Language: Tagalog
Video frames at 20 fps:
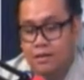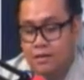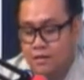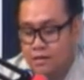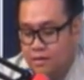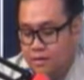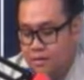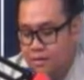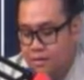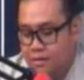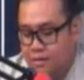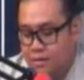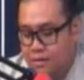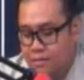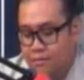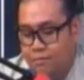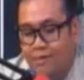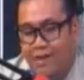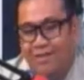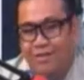eh
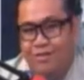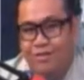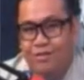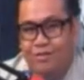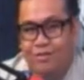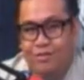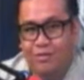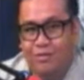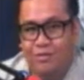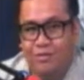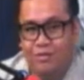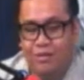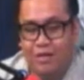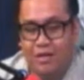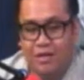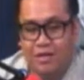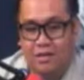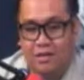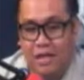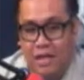bago nyo
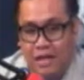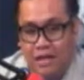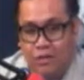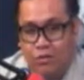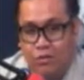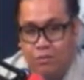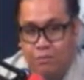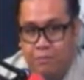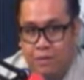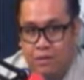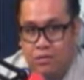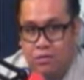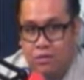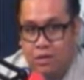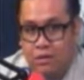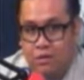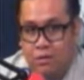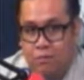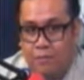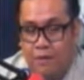itag or picturean
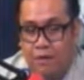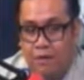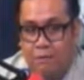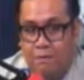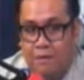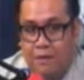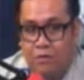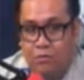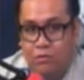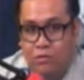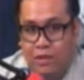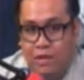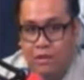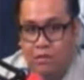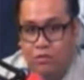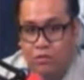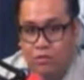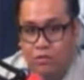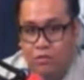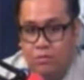or bago patulan
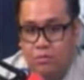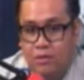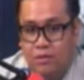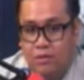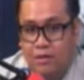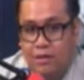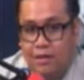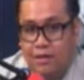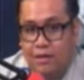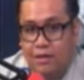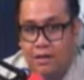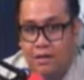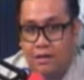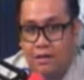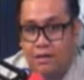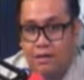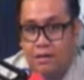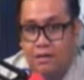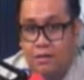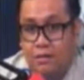kung ano man yung nakikita
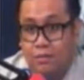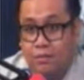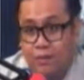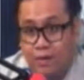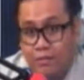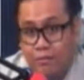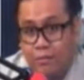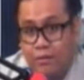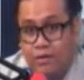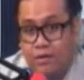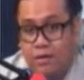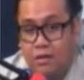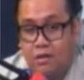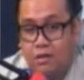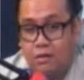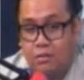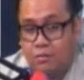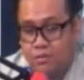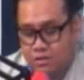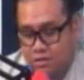ninyo baka pwede
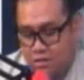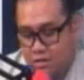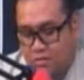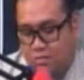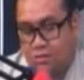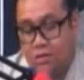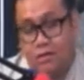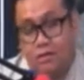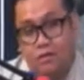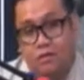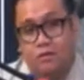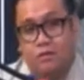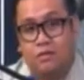i-double check ko ninyo